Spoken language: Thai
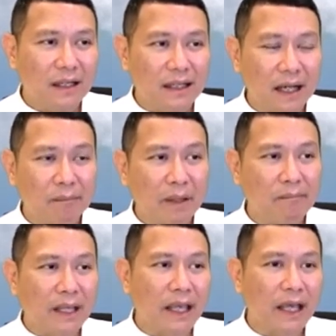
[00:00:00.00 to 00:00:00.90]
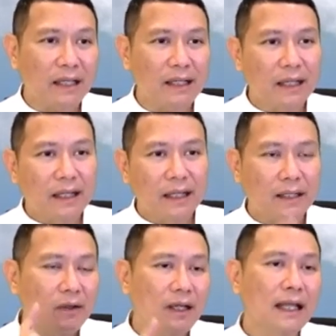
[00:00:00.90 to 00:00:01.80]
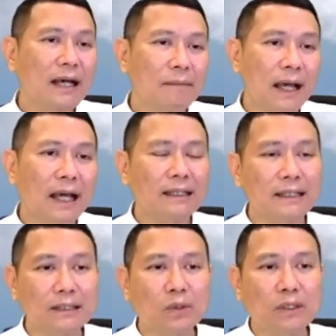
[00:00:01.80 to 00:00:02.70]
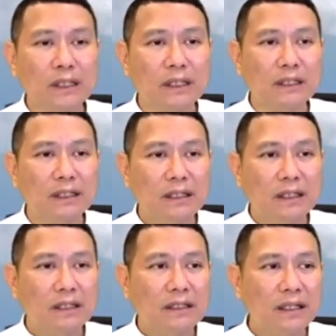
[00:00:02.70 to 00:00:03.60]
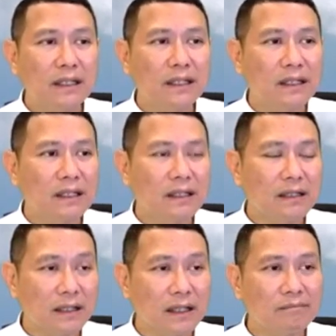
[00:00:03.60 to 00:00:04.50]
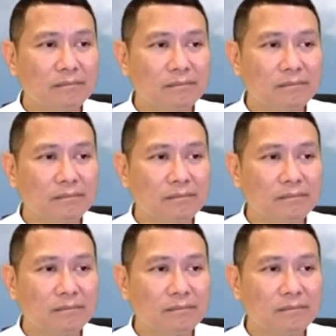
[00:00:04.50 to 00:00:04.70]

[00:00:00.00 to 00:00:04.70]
อย่างเป็นไปเองนะจนกระทั่งมาถึงจุดหนึ่งที่เริ่ม